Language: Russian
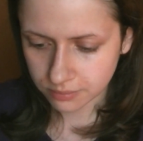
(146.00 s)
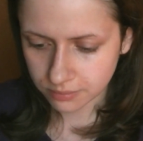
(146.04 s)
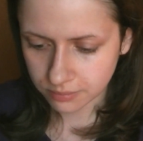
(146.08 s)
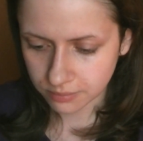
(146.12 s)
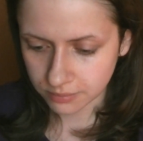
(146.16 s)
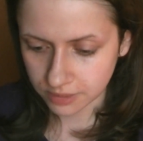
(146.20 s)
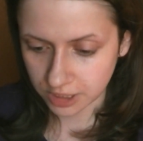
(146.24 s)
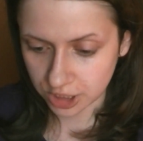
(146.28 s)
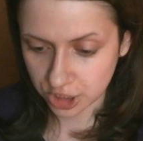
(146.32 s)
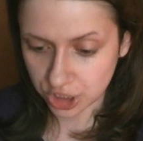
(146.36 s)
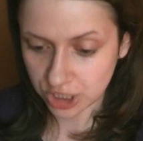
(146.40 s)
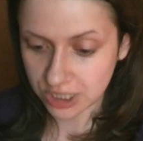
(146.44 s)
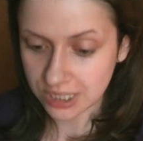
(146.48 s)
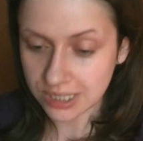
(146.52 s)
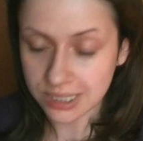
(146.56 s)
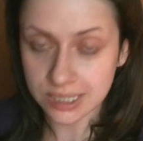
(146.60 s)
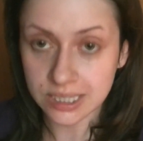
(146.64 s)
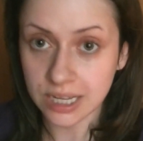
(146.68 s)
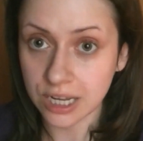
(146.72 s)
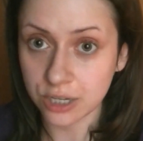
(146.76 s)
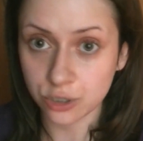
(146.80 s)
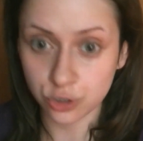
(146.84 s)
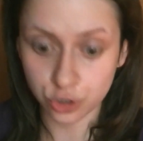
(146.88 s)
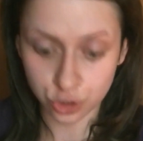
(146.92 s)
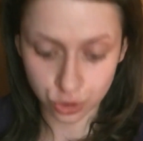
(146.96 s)
Даже не
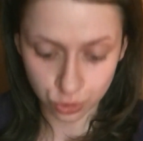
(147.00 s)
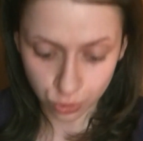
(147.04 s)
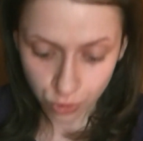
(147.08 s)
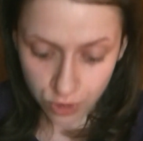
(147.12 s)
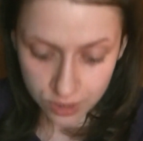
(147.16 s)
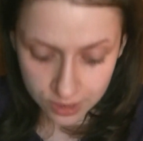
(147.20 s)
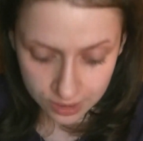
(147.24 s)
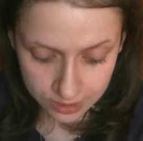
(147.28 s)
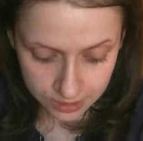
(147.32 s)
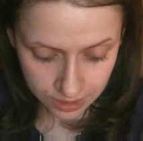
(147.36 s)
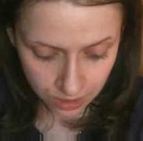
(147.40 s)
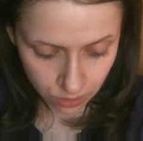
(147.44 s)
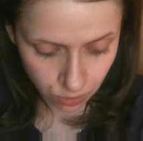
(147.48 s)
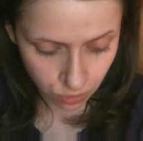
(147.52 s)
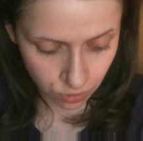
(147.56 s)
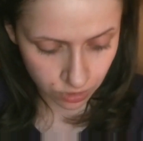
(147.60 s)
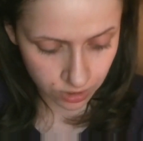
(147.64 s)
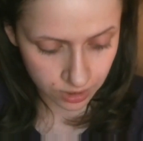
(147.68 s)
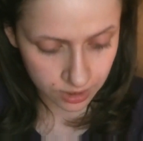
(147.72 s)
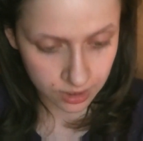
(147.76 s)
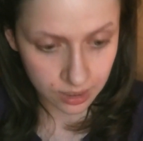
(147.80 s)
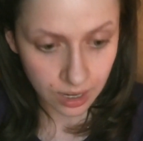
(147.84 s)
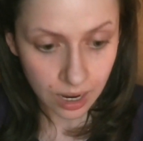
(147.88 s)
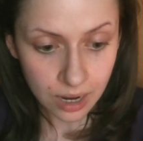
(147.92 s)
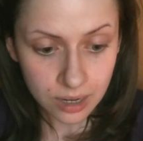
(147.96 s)
знаю, что это
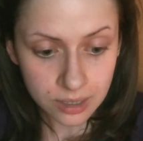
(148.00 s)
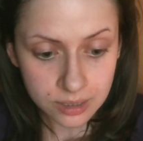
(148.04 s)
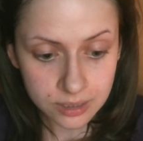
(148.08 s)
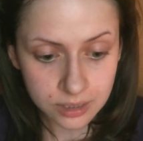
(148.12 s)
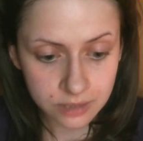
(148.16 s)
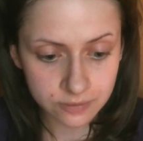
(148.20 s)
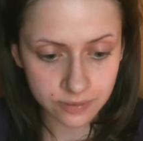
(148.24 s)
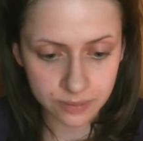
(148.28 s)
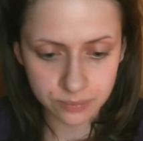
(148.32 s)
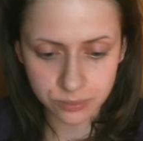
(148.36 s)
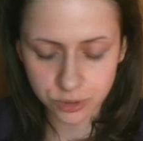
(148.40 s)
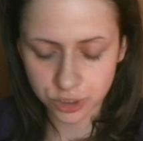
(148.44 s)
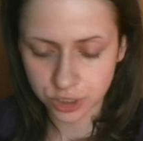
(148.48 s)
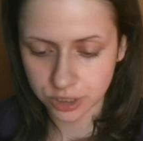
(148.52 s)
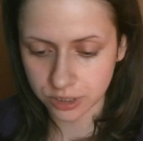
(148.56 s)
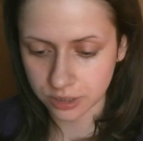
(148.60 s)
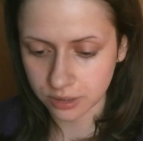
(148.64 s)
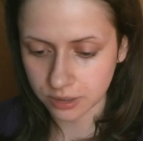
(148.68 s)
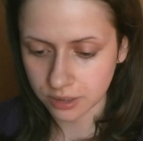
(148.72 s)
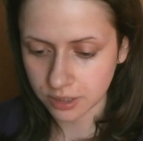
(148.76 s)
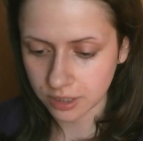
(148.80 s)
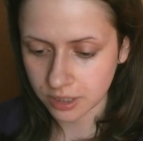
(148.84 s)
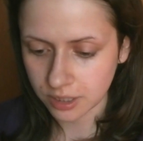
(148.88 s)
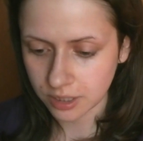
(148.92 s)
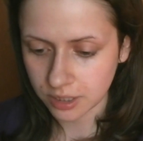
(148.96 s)
такое, как это вообще
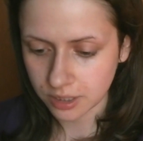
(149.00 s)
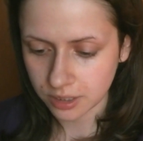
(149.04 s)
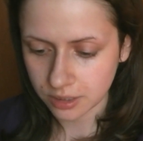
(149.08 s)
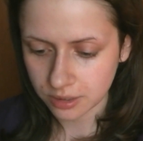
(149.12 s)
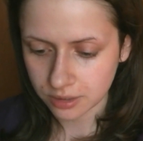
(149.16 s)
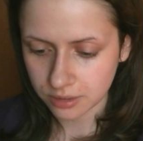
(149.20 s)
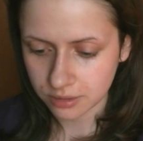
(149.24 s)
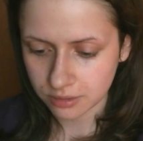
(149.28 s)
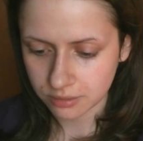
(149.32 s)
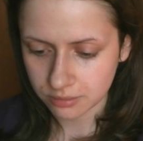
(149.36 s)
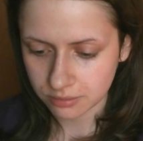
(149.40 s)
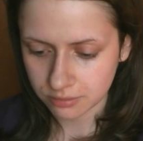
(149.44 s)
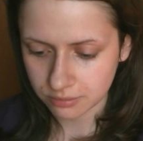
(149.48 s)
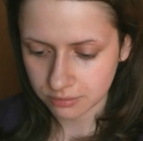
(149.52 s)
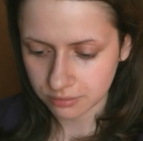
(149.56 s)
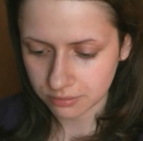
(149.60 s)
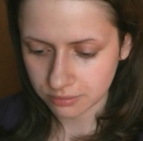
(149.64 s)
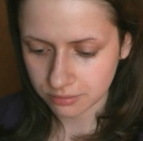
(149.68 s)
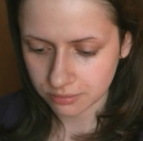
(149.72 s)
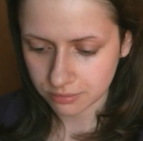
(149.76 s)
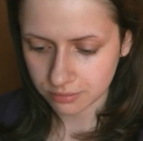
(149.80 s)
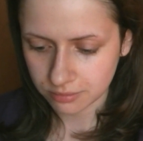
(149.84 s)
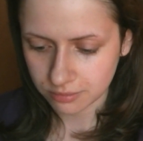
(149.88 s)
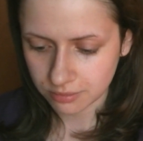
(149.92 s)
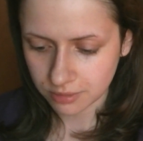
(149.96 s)

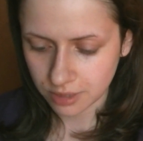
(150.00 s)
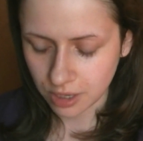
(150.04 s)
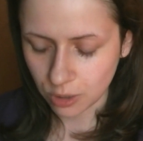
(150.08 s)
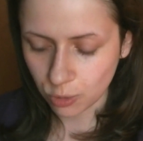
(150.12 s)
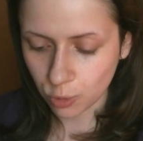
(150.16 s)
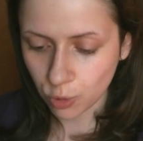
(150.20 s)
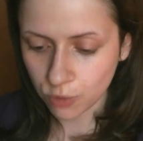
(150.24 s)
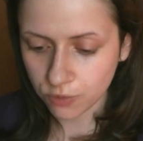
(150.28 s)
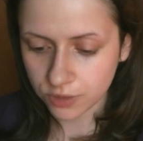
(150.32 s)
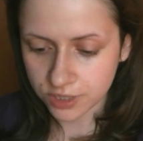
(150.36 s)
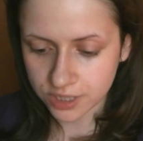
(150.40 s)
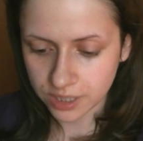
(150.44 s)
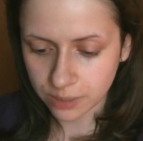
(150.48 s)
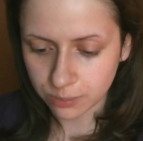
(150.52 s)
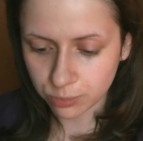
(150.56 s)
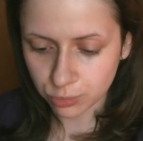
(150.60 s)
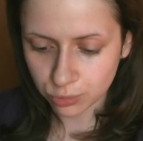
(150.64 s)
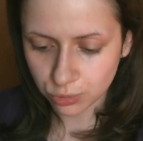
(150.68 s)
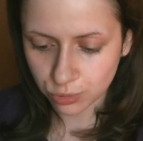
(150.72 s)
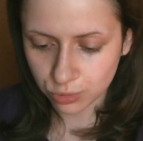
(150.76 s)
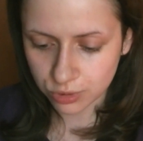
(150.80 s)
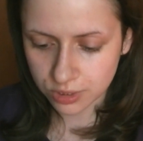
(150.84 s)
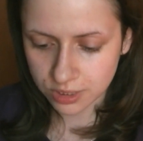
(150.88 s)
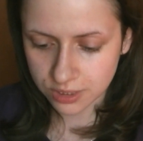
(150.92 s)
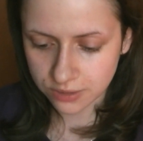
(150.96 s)
какого я
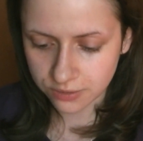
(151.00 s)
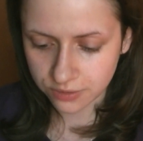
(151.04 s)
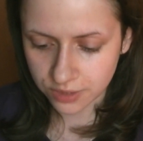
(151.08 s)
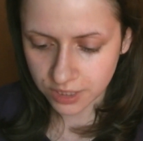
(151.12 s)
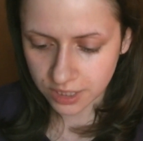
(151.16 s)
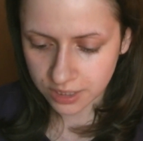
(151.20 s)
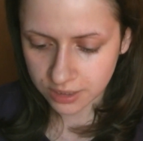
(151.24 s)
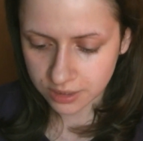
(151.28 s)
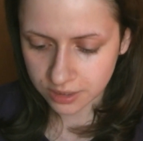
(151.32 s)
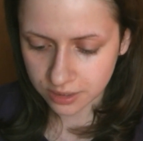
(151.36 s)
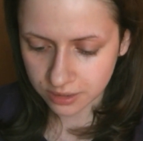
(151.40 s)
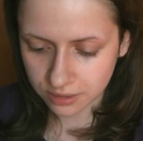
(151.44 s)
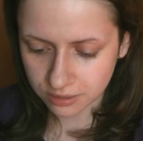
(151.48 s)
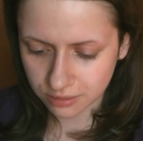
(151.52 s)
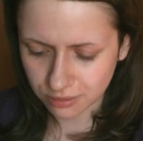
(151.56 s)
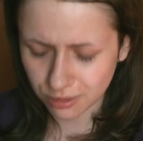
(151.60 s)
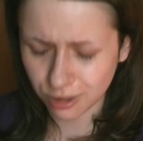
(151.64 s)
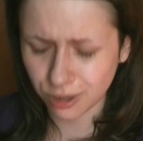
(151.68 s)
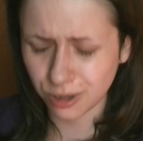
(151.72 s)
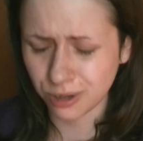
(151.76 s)
буду цвета.